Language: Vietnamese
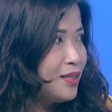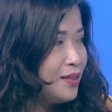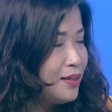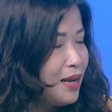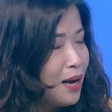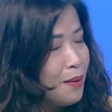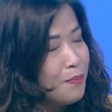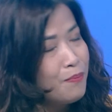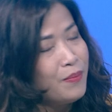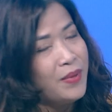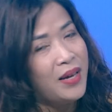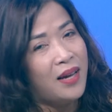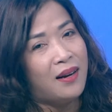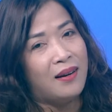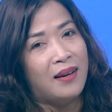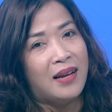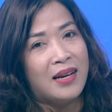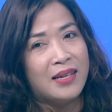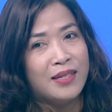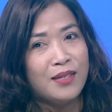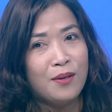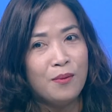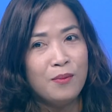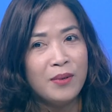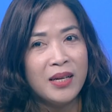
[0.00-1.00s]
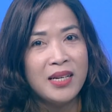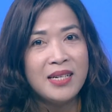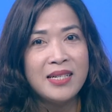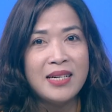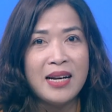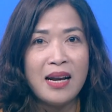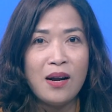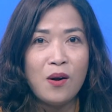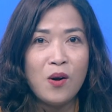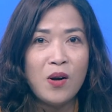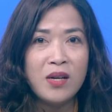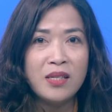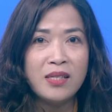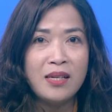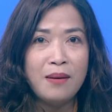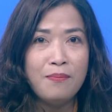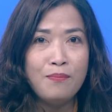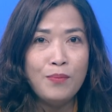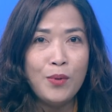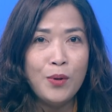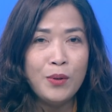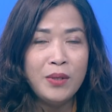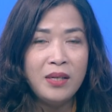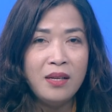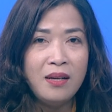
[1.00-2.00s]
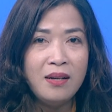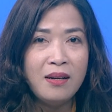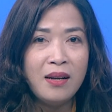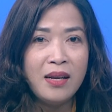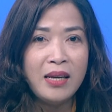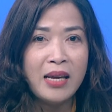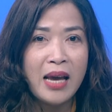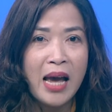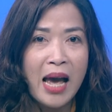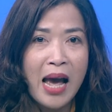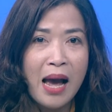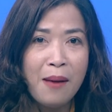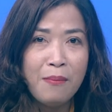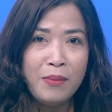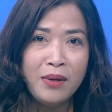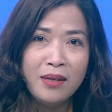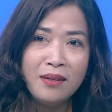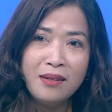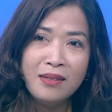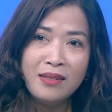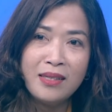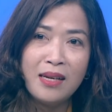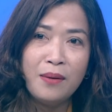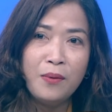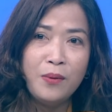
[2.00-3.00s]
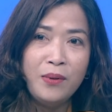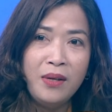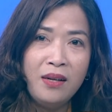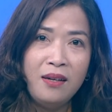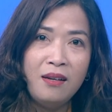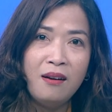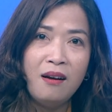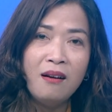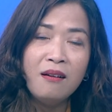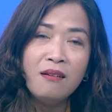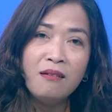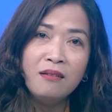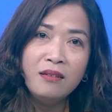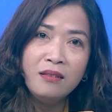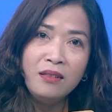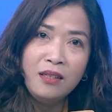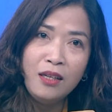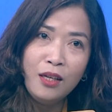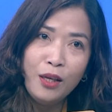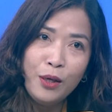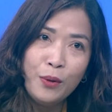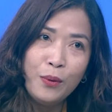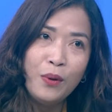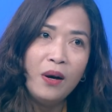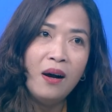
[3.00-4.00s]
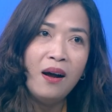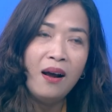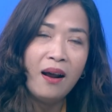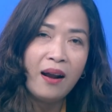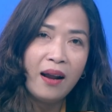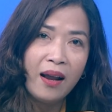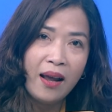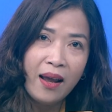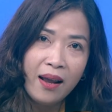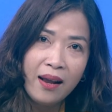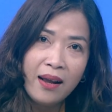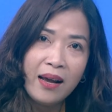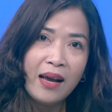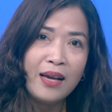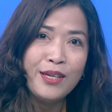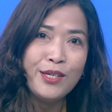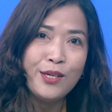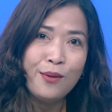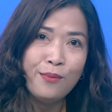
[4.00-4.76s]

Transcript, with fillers: đặc biệt là trong cái trà hoa sâm bố chính này hàm lượng saponin nó còn nhiều hơn kể cả